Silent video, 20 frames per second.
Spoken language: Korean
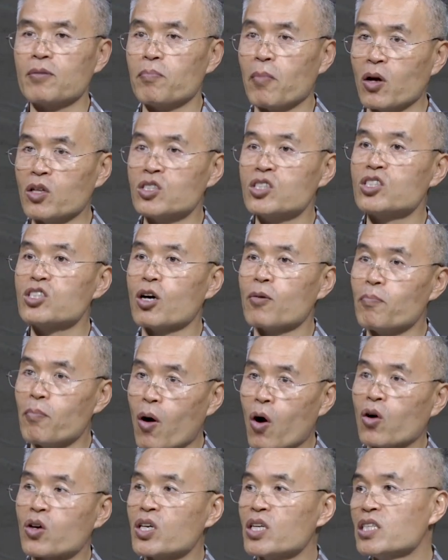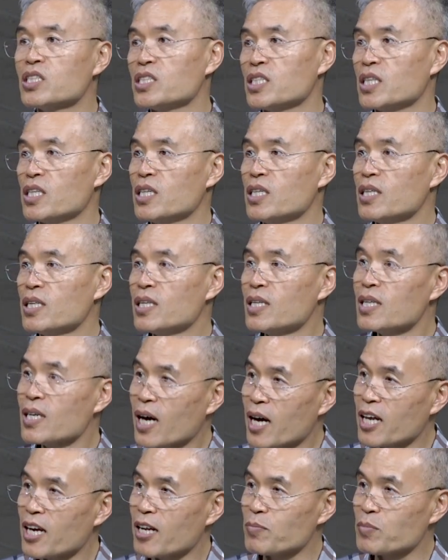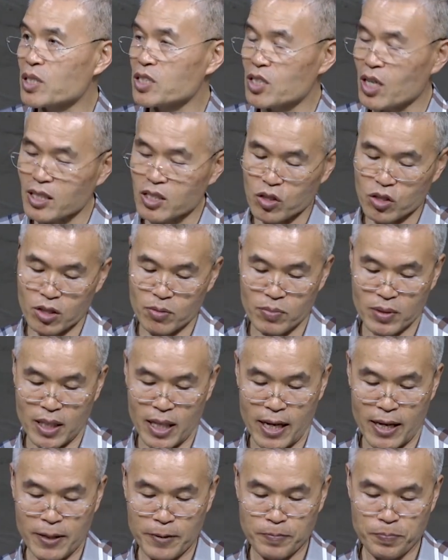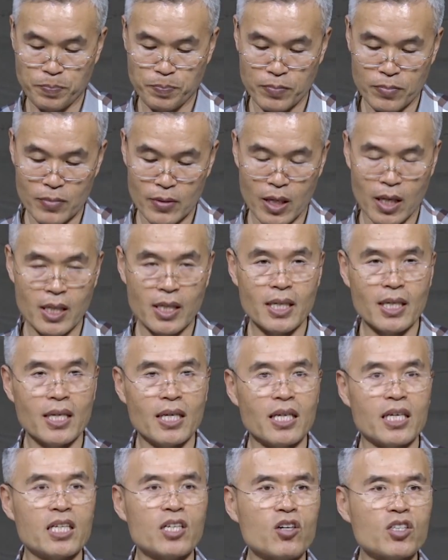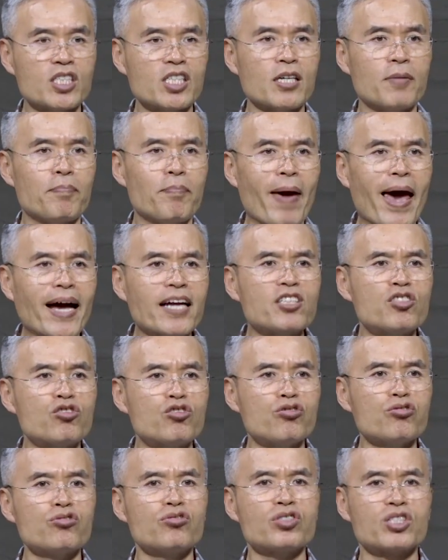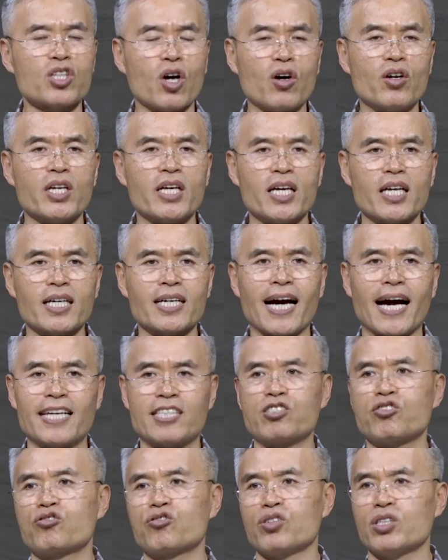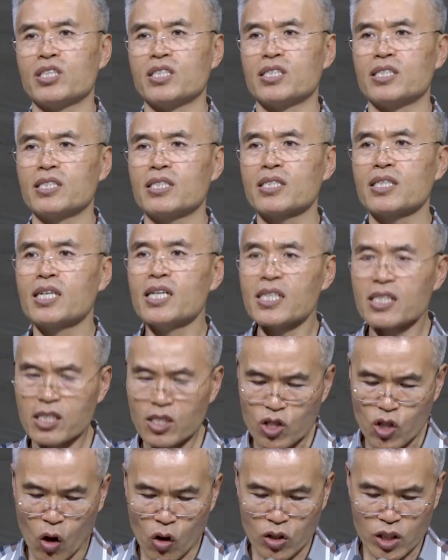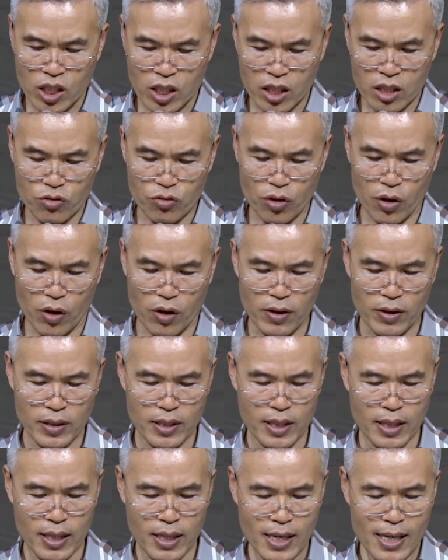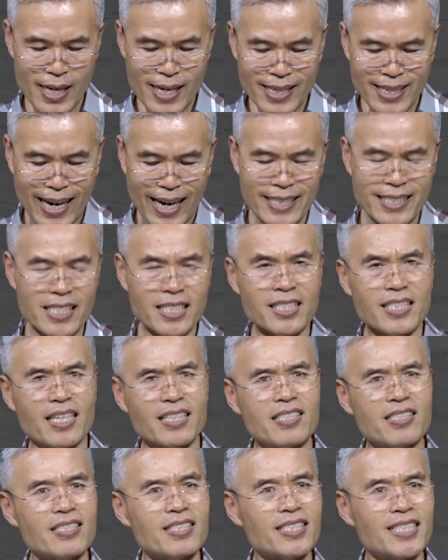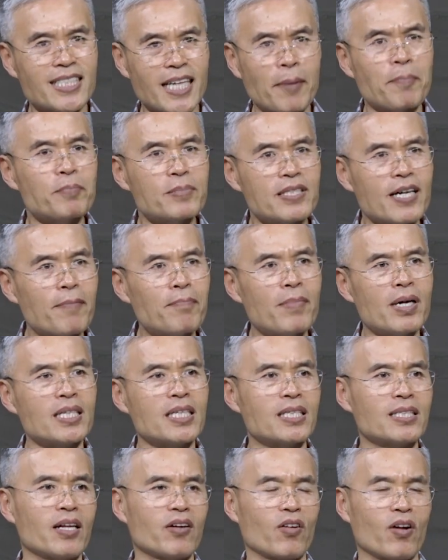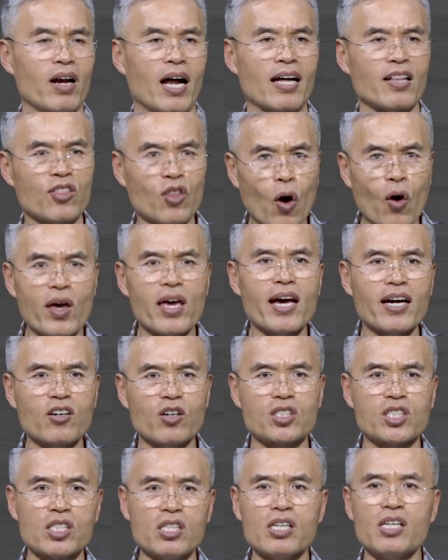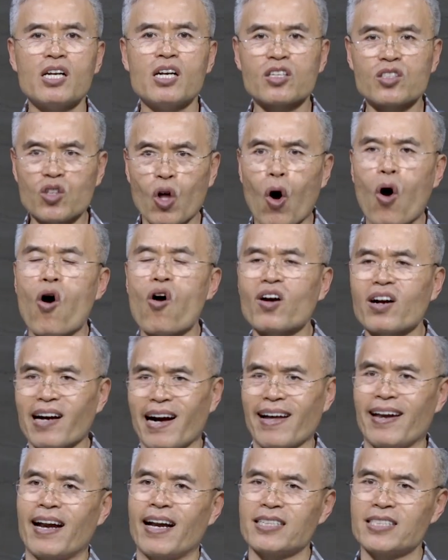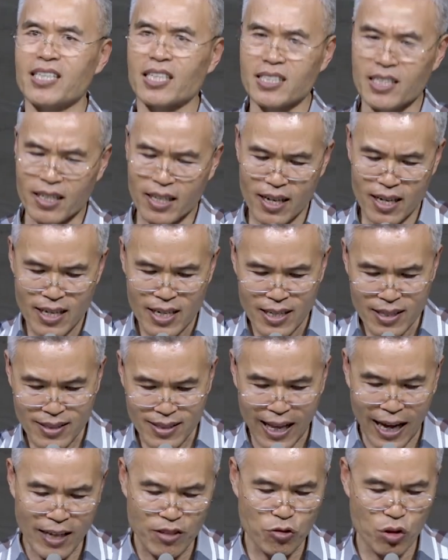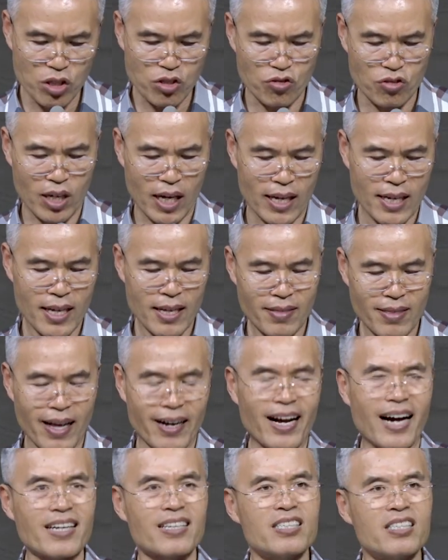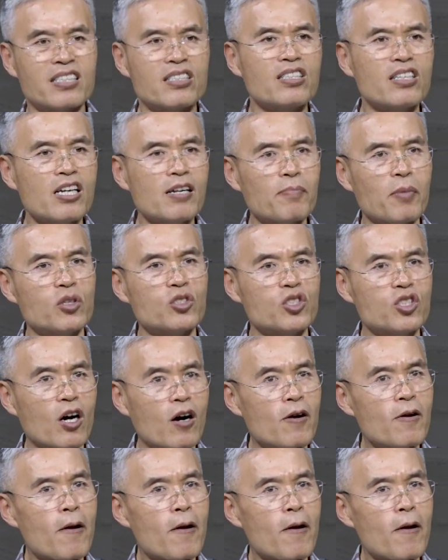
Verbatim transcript: 먼저 먹이는 일을 하나님께서 하셨습니다. 이것이 맥주절이 가지고 있는 그 정신이고요. 가진 자들은 잠깐만 기다려라. 너희의 것을 더 가난한 자들에게 나누어 주라. 내가 그들을 먼저